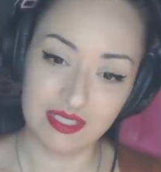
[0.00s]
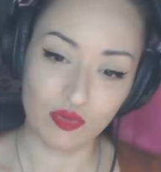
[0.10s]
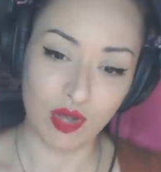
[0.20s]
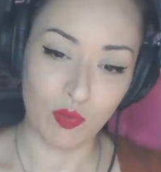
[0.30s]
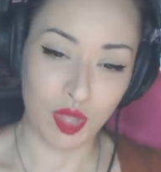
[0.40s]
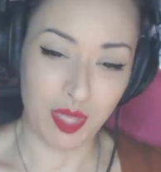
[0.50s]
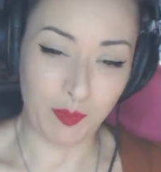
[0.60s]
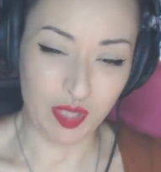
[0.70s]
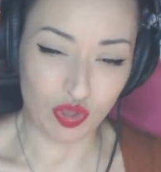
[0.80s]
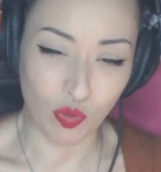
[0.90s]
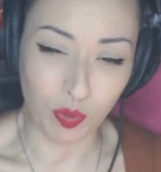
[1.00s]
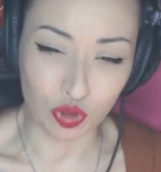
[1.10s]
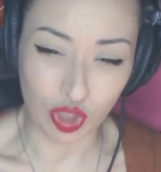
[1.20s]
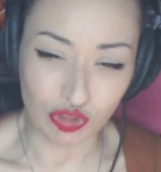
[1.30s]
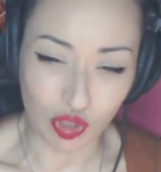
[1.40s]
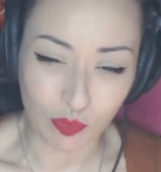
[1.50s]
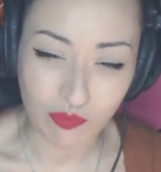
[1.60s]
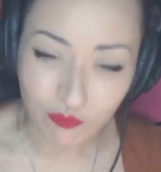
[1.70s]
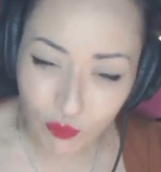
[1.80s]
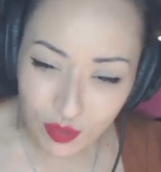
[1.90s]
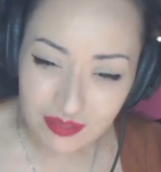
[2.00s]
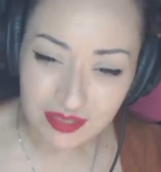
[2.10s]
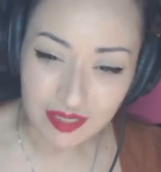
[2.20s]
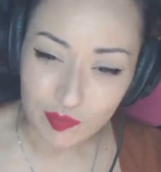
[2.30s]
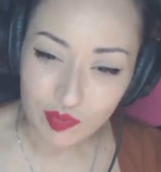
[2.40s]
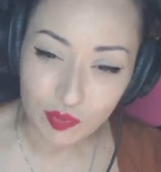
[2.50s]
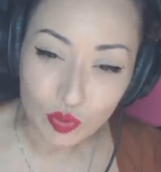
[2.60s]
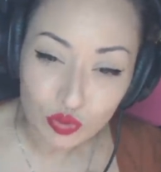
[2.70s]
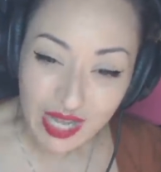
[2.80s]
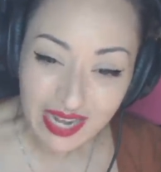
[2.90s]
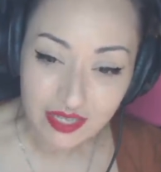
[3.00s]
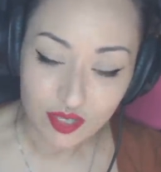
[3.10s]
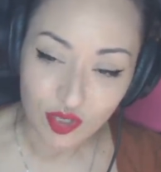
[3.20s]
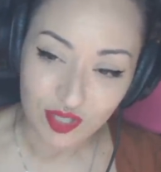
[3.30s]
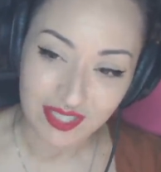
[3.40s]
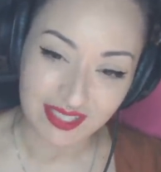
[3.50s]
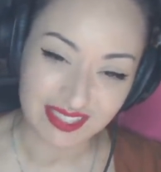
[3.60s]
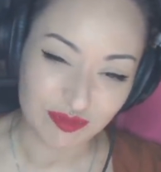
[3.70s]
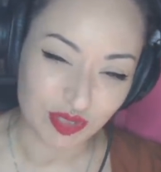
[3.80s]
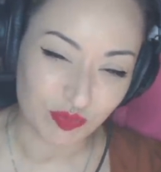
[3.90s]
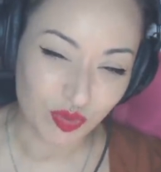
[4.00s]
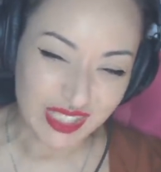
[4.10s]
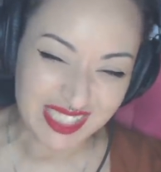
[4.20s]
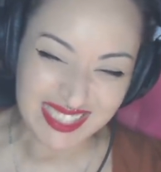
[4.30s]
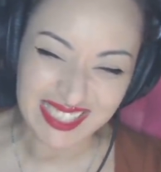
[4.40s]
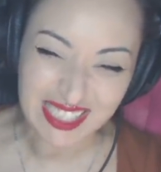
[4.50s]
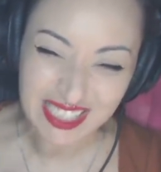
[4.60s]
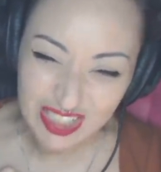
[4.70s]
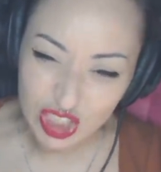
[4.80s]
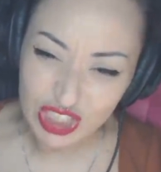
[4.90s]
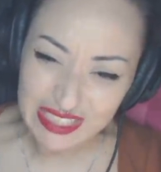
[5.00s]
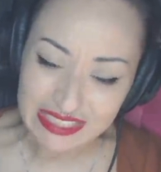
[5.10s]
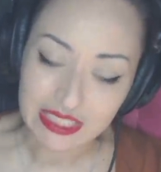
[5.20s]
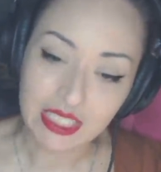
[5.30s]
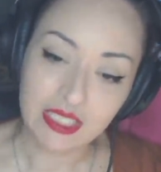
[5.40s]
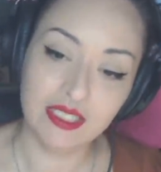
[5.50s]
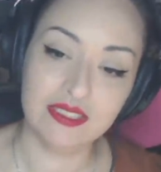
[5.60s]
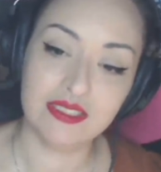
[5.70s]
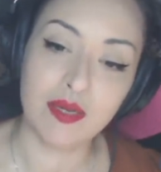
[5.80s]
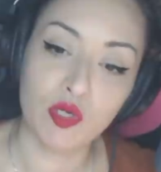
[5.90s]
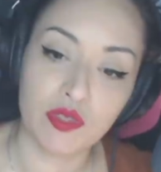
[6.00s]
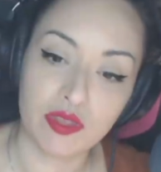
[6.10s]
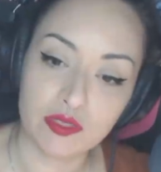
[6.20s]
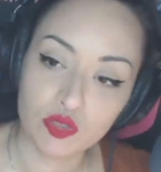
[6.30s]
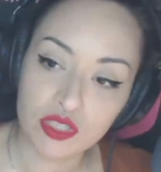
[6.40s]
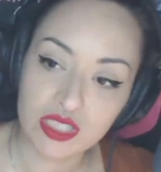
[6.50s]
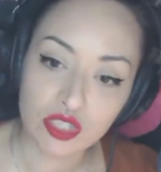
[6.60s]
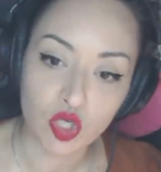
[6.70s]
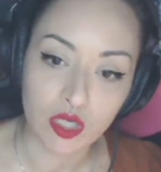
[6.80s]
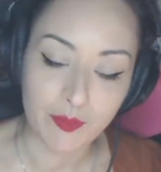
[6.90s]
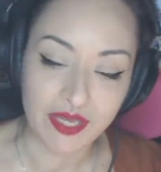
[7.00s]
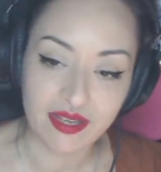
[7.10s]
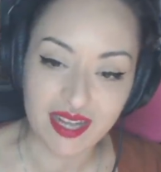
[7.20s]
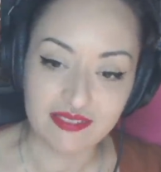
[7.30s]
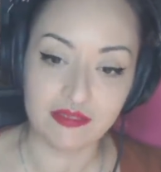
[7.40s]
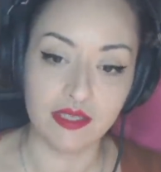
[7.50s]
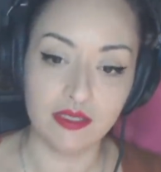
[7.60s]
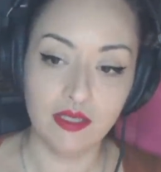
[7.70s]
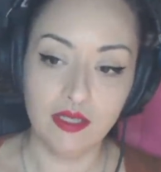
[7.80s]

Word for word: una voz de pecho potente, muy fuerte, muy brutal, ¿no? Que, es muy chingona esa voz, es muy chingona, me encanta.